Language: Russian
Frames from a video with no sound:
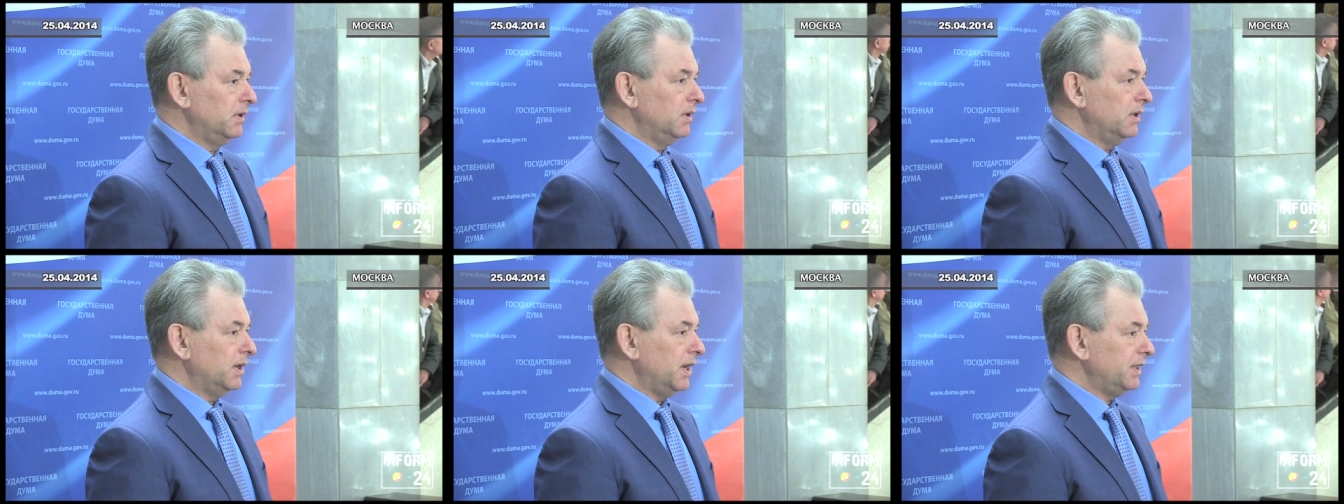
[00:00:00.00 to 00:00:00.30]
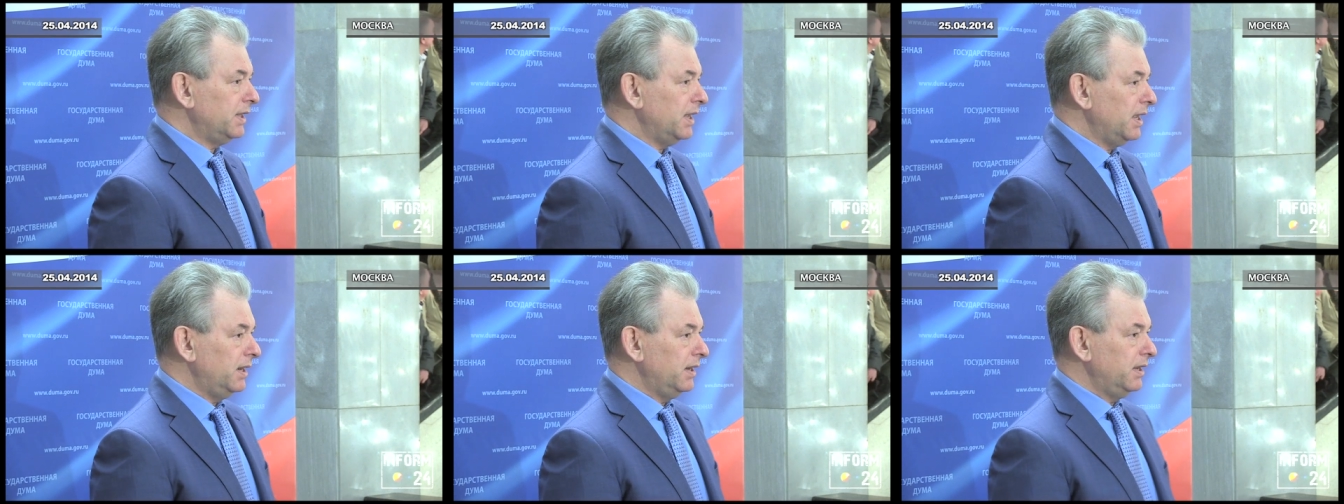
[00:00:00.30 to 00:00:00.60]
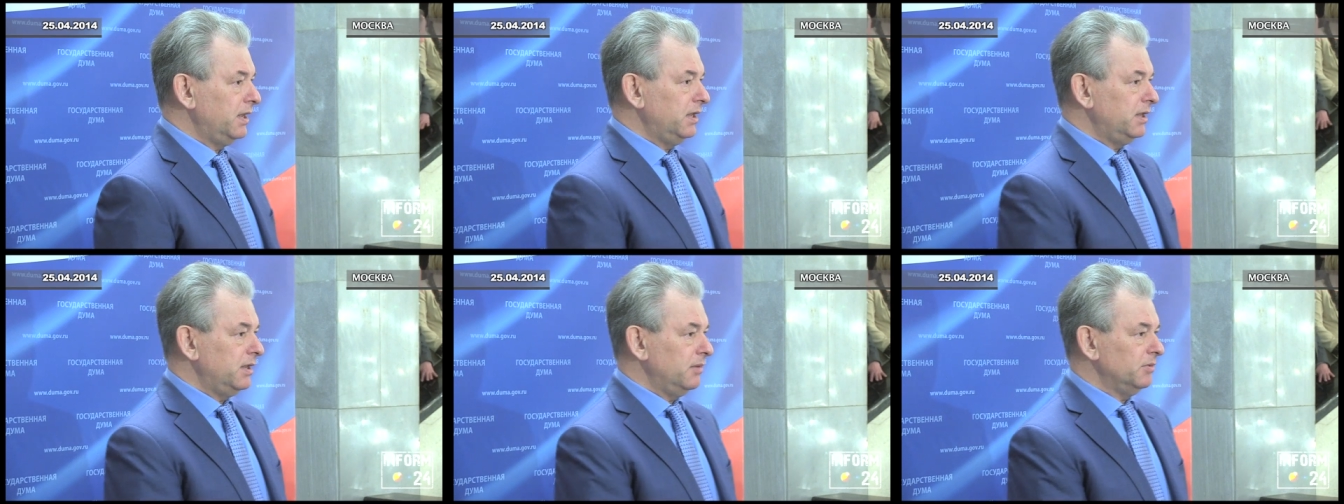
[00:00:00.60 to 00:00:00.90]
хотя о
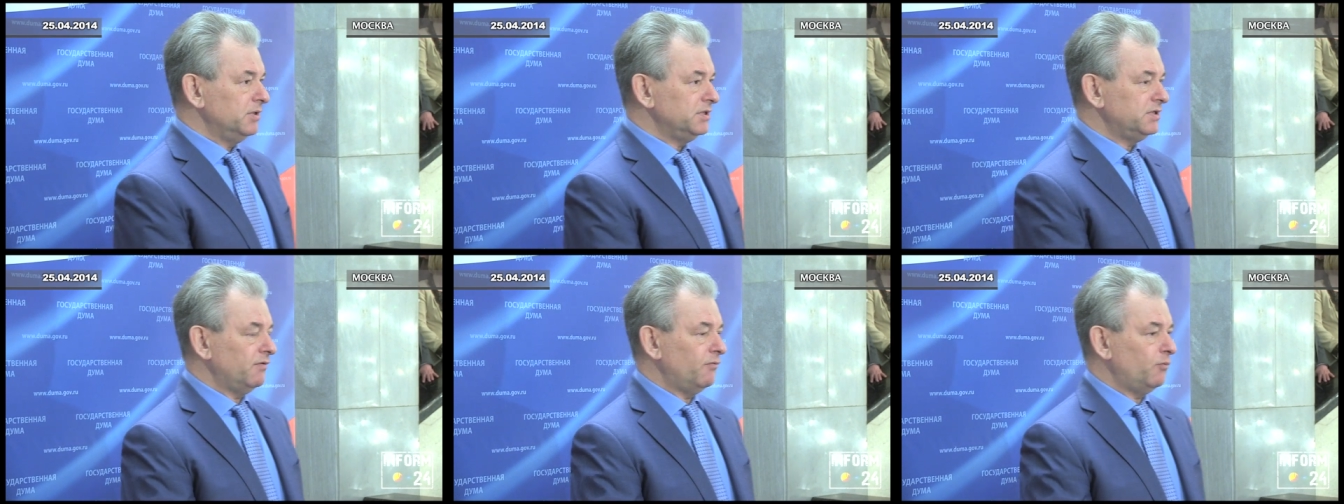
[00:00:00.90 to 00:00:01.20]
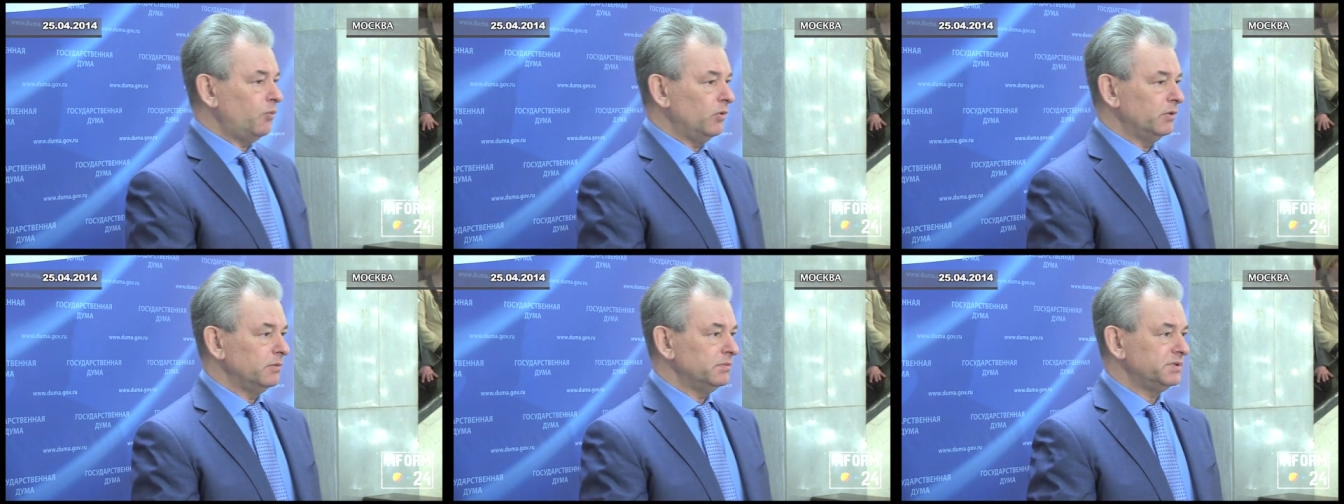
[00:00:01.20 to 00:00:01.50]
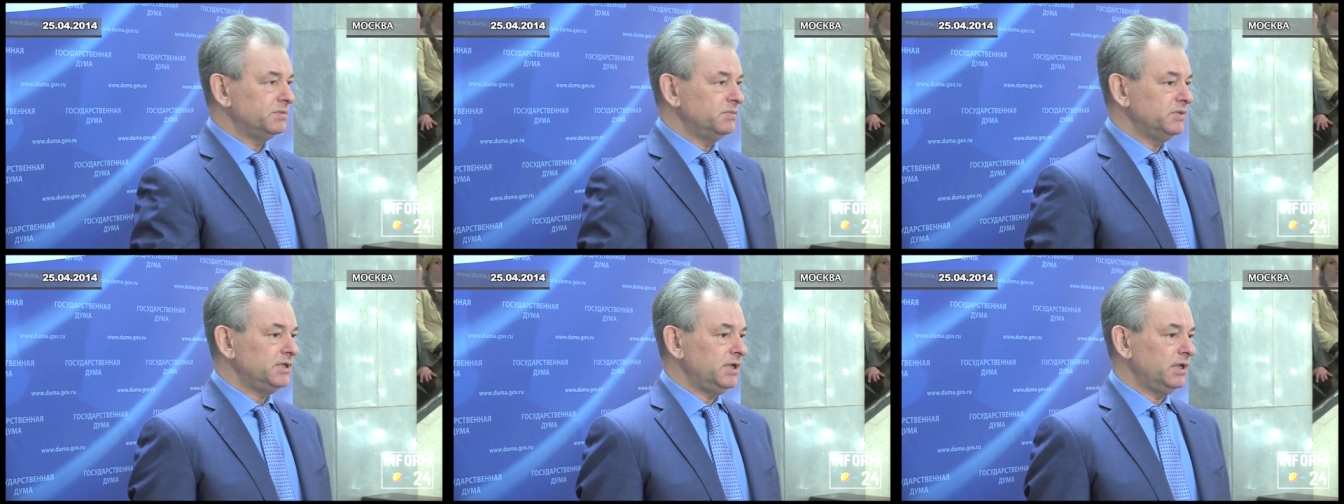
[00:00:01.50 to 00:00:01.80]
легитимности в полном
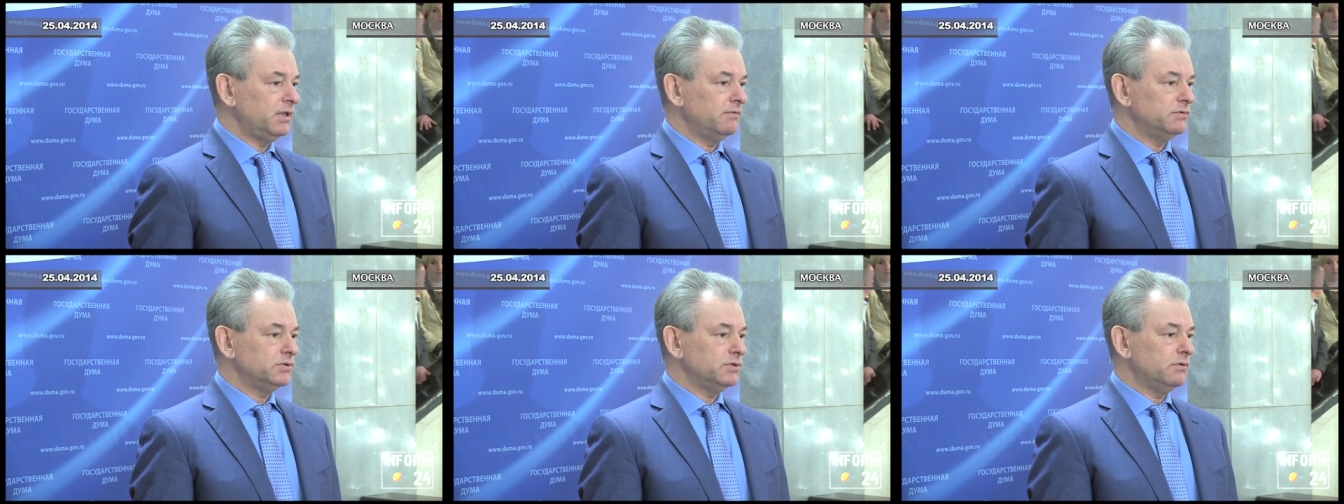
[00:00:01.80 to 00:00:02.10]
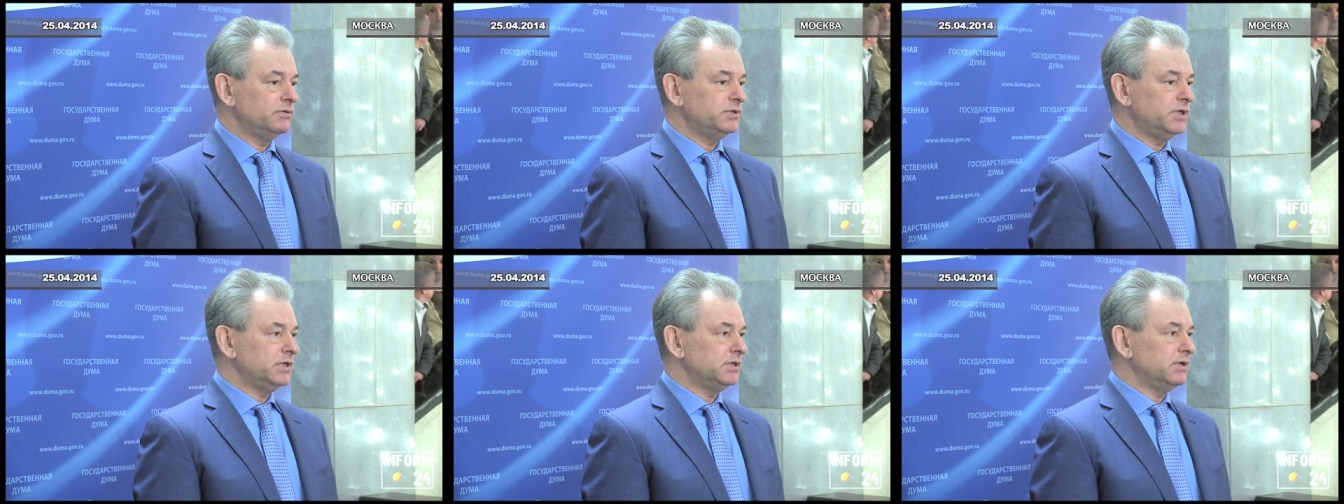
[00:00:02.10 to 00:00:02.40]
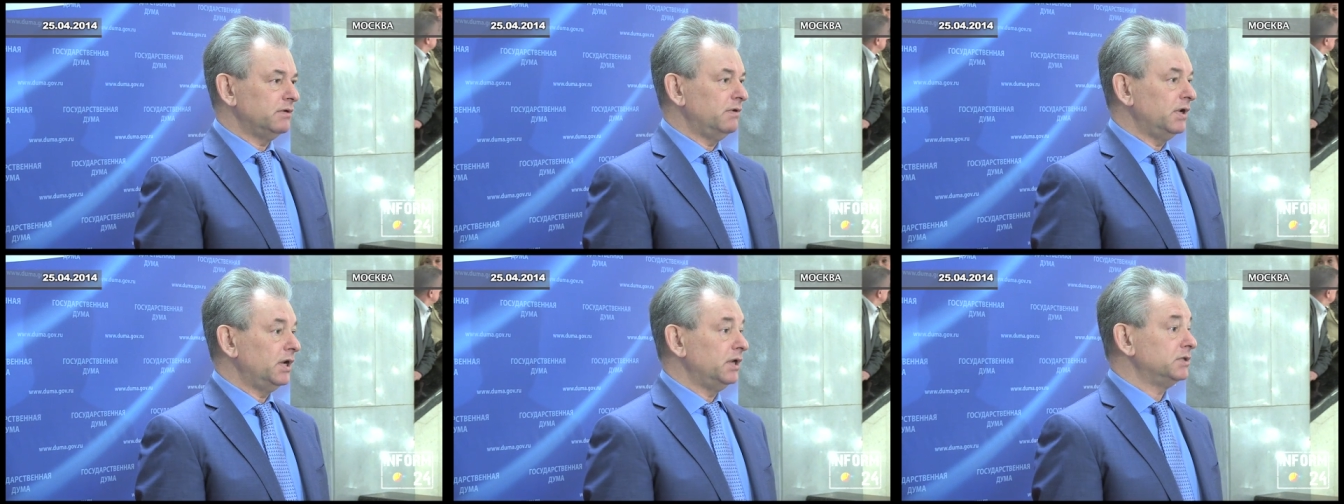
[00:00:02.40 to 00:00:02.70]
смысле этого слова сейчас
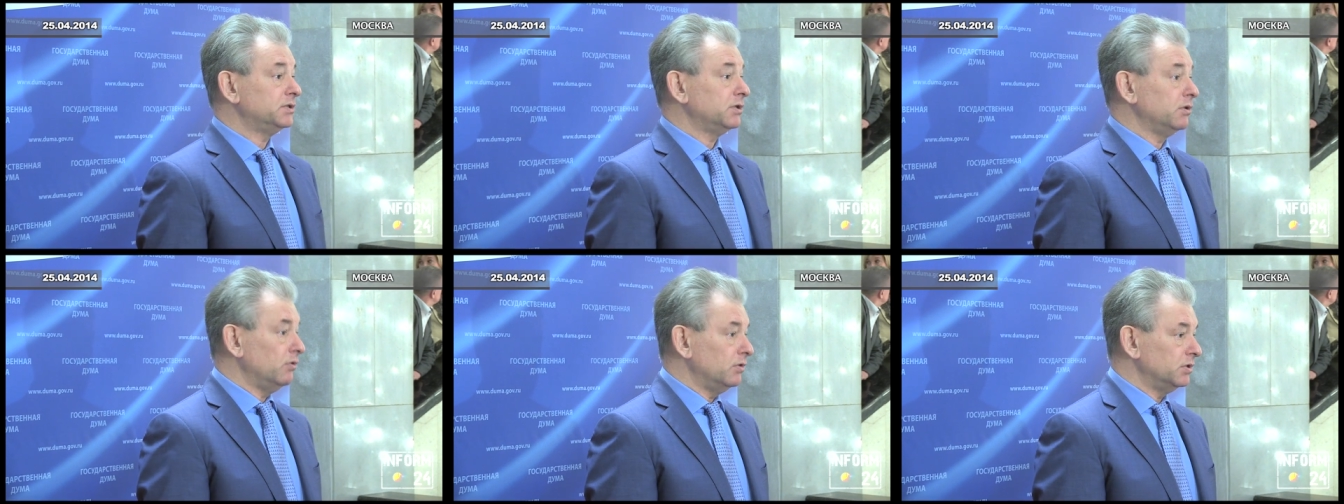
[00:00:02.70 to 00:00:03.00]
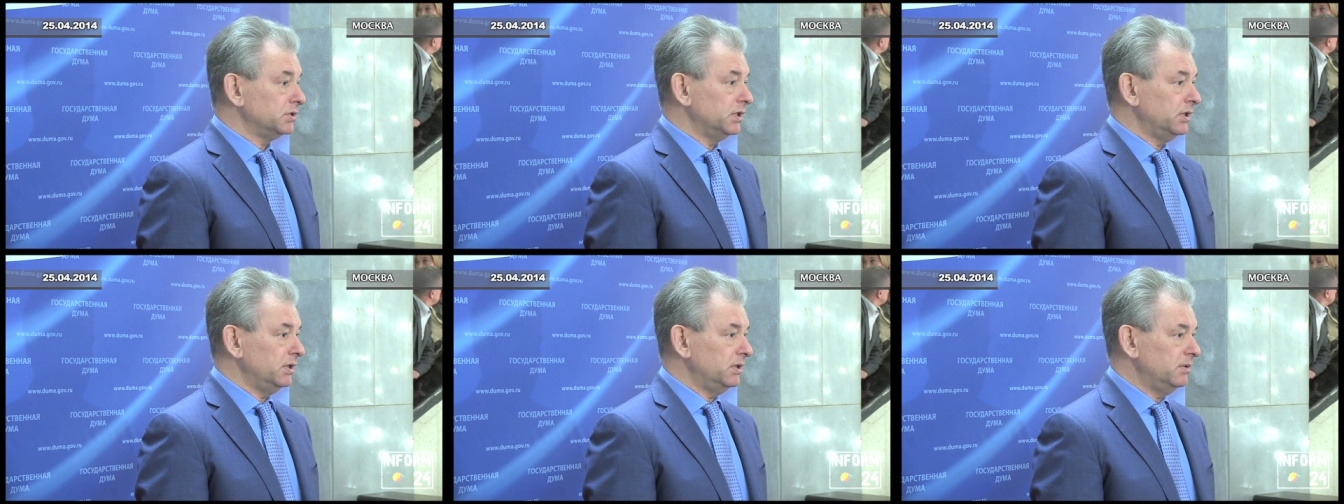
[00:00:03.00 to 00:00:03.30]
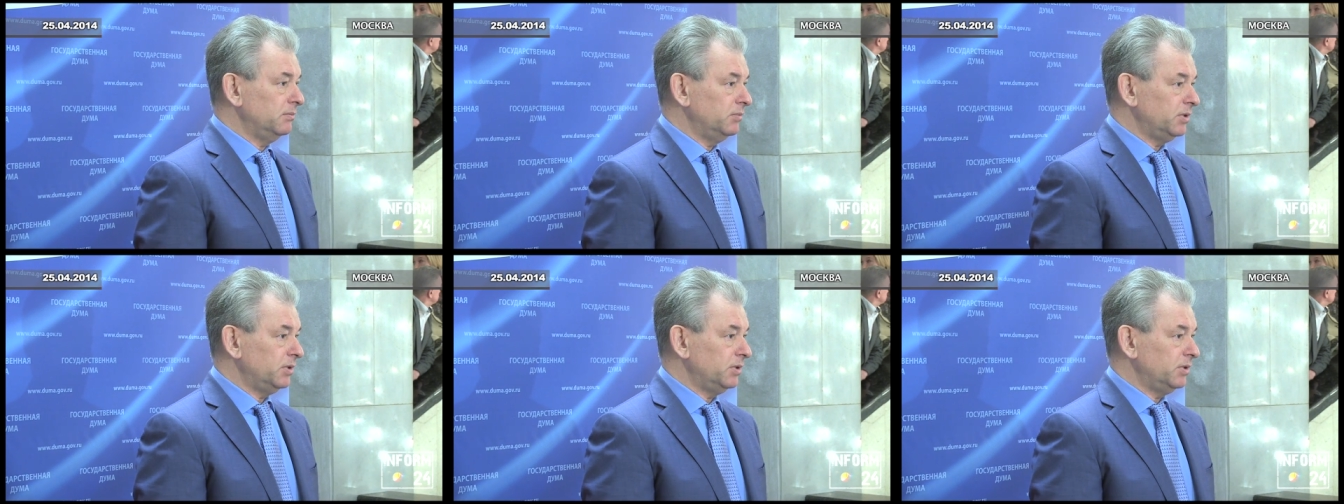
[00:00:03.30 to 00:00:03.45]
говорить сложно,